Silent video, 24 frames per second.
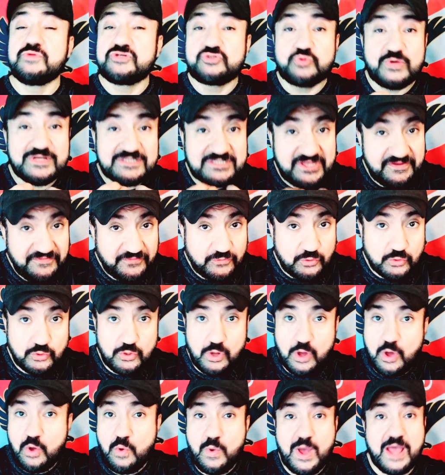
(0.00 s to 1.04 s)
مش وظيفته ان
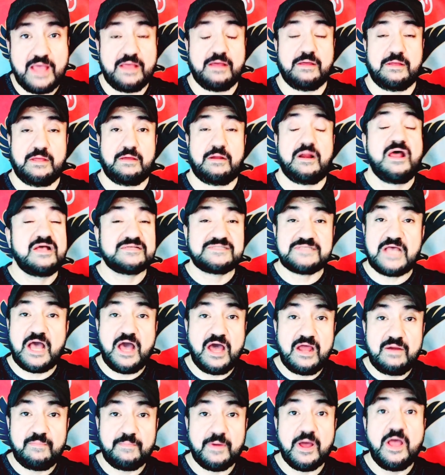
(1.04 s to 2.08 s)
هو راس
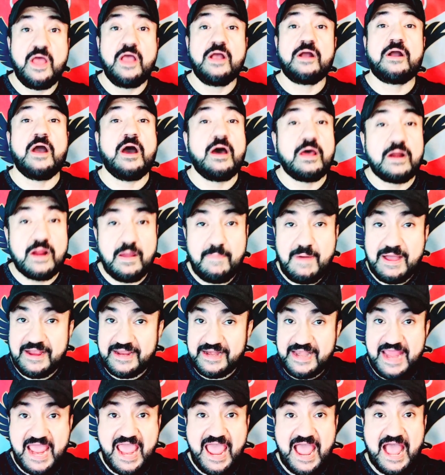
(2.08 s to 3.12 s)
حربه كهربا
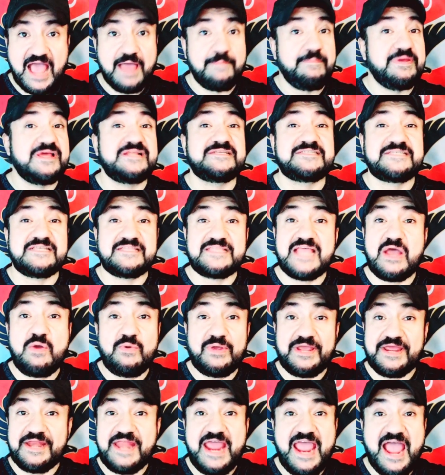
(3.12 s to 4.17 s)
جناح بيرسي
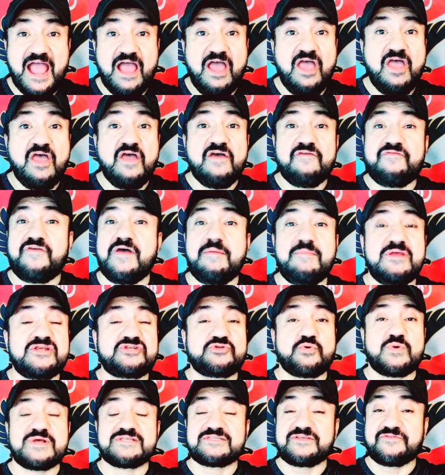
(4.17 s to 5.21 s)
تاو جناح
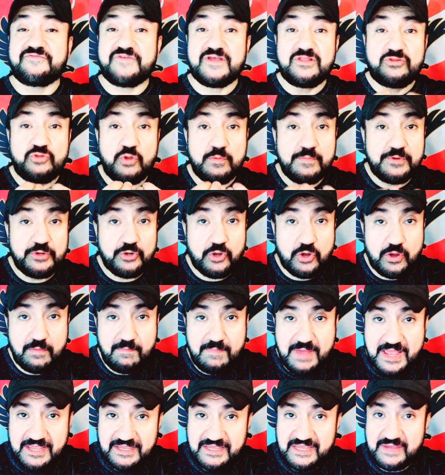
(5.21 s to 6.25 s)
فمش وظيفتهم ان
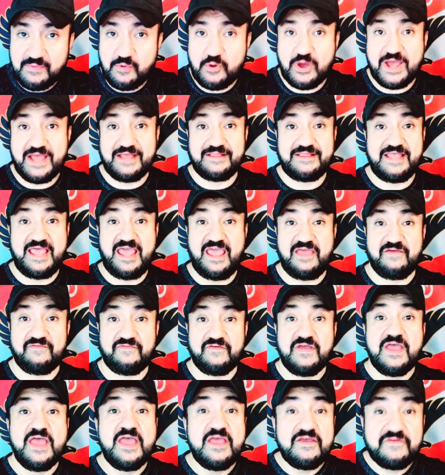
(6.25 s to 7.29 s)
هم يجيبوا اهداف
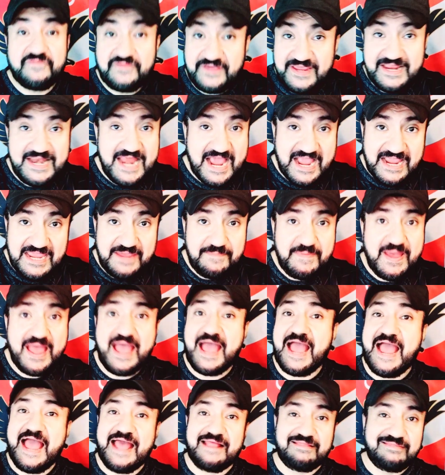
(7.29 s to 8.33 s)
في لعيبه
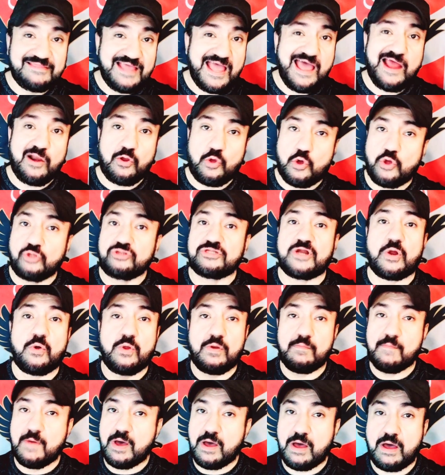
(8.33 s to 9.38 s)
عندها القدره
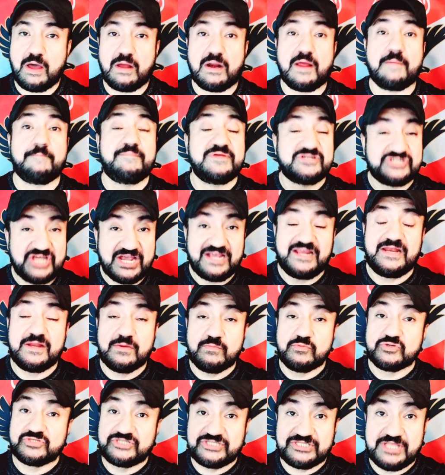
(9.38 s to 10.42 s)
والمهاره
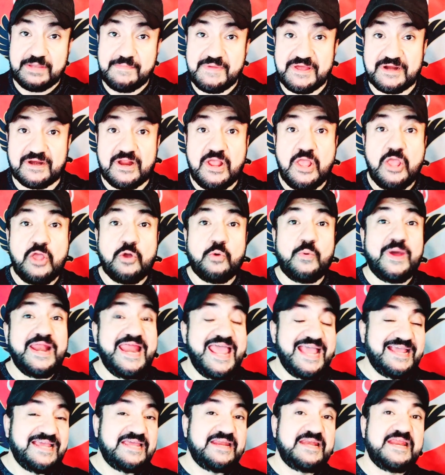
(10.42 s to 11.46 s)
بشكل مستمر
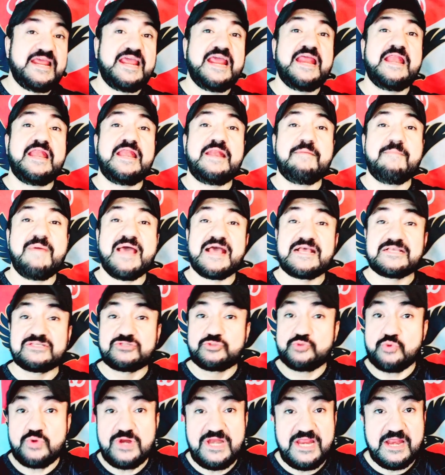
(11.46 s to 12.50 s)
ولكن
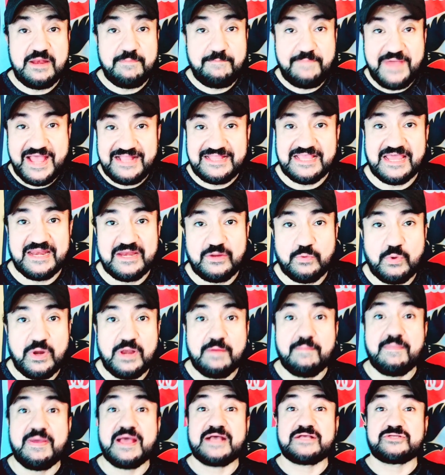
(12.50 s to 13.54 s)
المخزون البدني
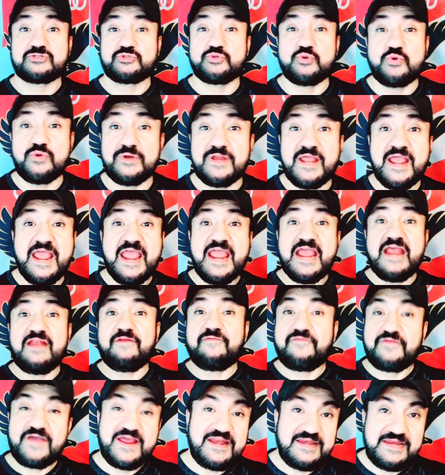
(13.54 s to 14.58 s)
والمخزون
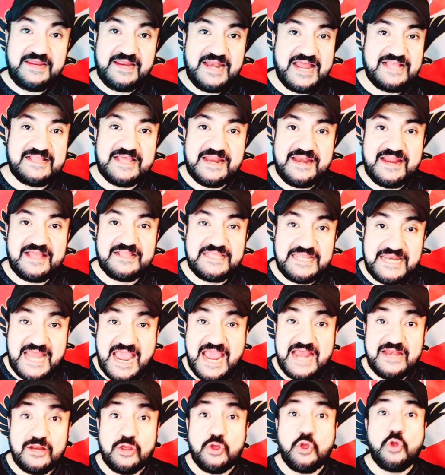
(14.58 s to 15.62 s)
الفني لدى النادي
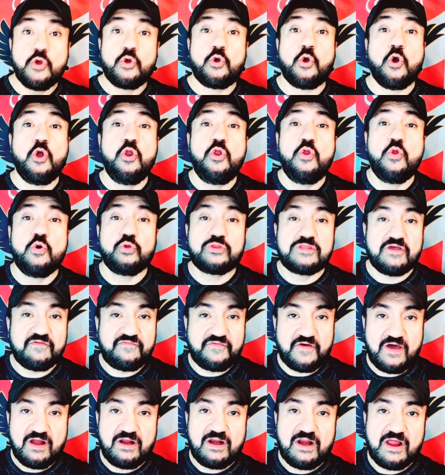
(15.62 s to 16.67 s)
الاهلي كله
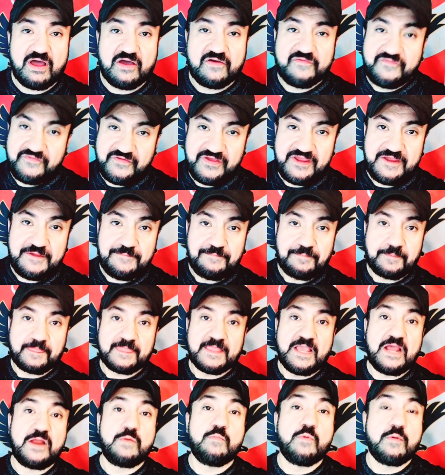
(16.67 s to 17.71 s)
تفرغ فيه
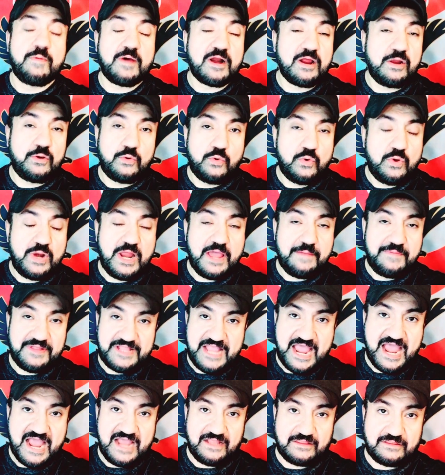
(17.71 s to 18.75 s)
المباراه الاولى
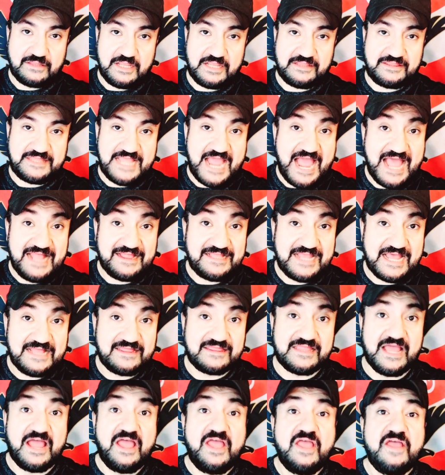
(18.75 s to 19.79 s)
بتاعه اتحاد
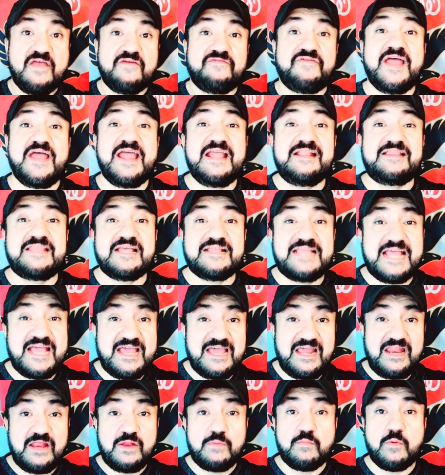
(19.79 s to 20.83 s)
جده فانت
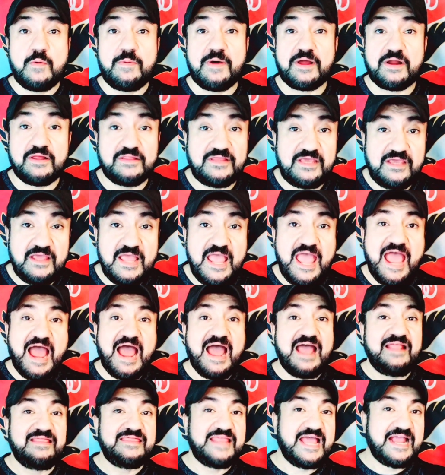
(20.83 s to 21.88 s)
داخل المباراه دي
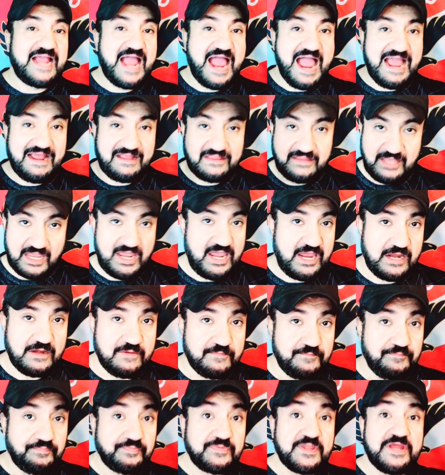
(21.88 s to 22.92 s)
عندك
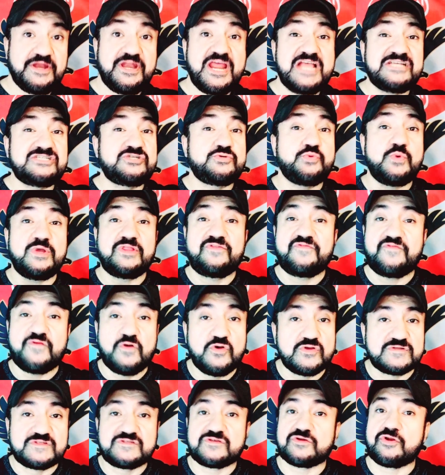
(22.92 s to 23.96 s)
حاجتين نشوه
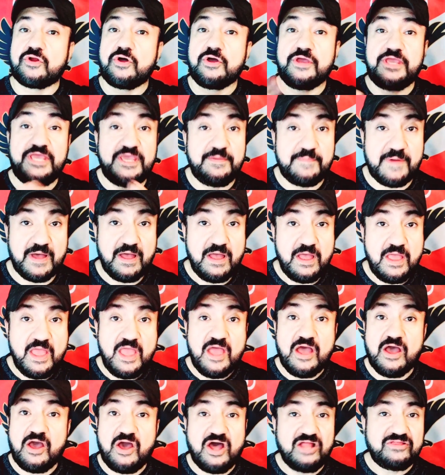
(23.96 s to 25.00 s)
فوز رهيبه
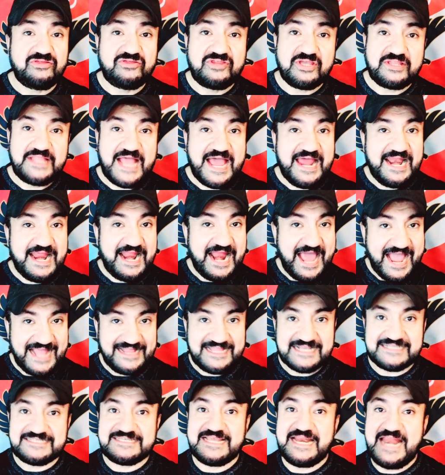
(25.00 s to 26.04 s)
غطت على
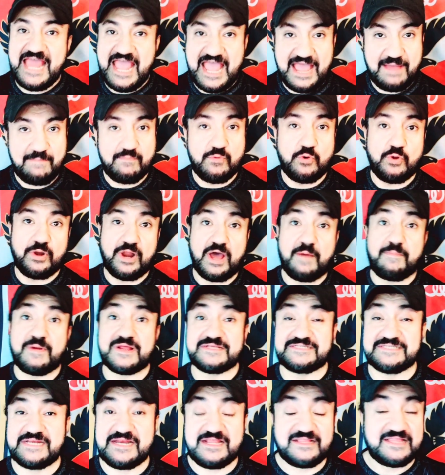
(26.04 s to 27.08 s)
الحدث الاهم
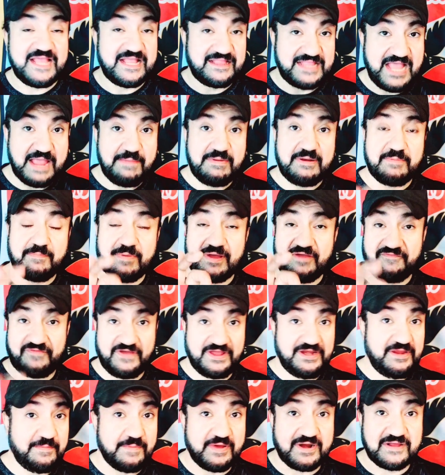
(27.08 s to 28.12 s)
والابرز ان انت هتقابل
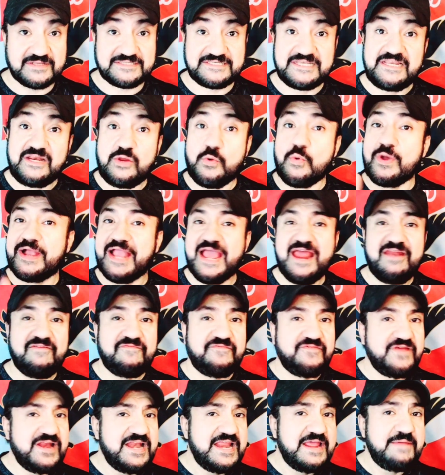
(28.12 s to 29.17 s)
فريق برازيلي
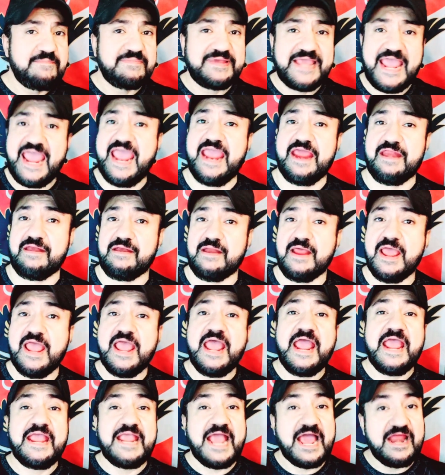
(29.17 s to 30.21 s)
وكان في الامكان
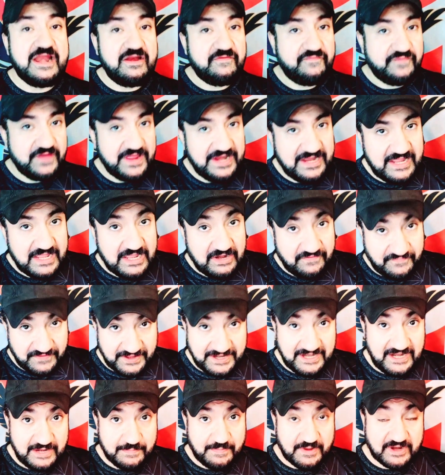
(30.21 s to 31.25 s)
يعني الفريق
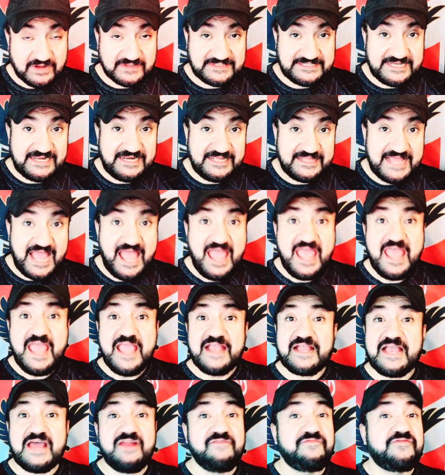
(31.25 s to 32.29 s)
الفريق البرازيلي ده
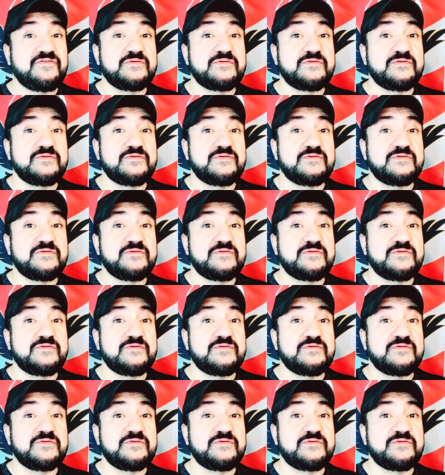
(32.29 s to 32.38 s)
كان في